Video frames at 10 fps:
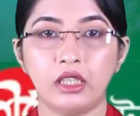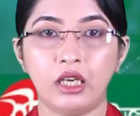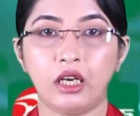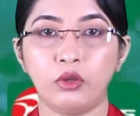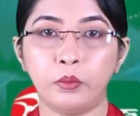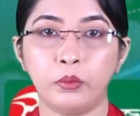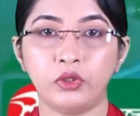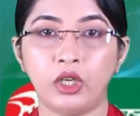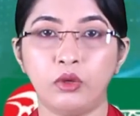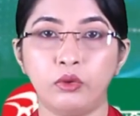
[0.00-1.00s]
জেলা
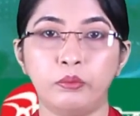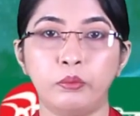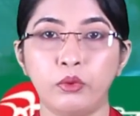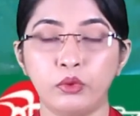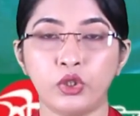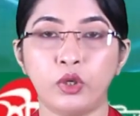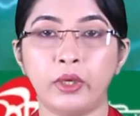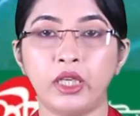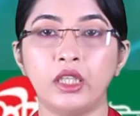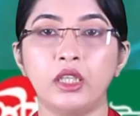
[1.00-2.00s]
উপজেলা ও
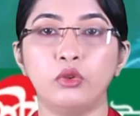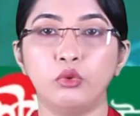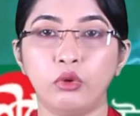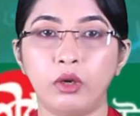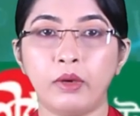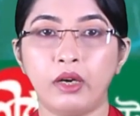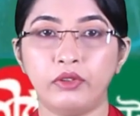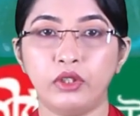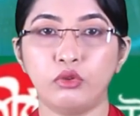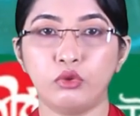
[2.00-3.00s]
পৌরসভায় দোয়া
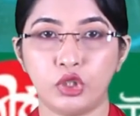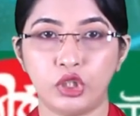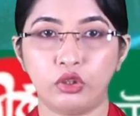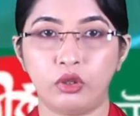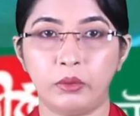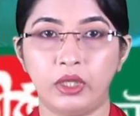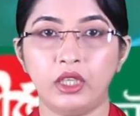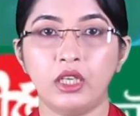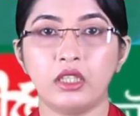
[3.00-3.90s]
মাহফিল অনুষ্ঠিত হবে